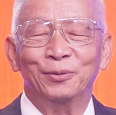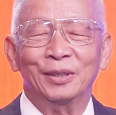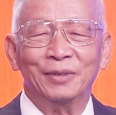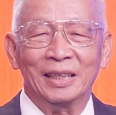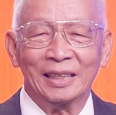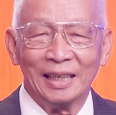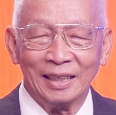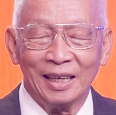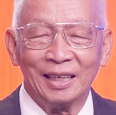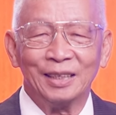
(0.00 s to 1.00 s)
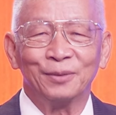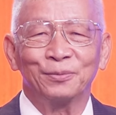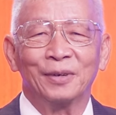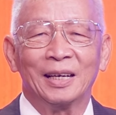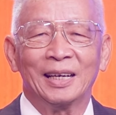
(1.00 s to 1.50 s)
quý vị khán giả
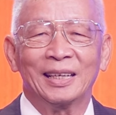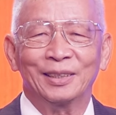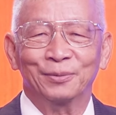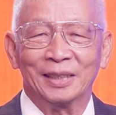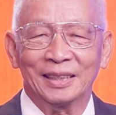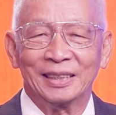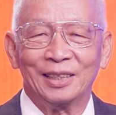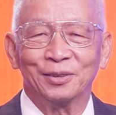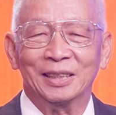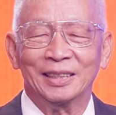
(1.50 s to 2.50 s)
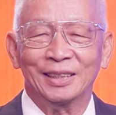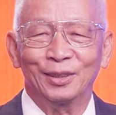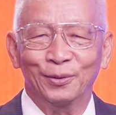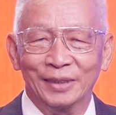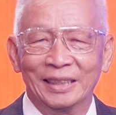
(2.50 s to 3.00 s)
và đồng thời chào tiến sĩ
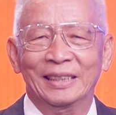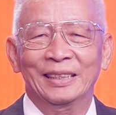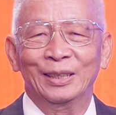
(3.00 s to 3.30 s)
Đỗ Vinh,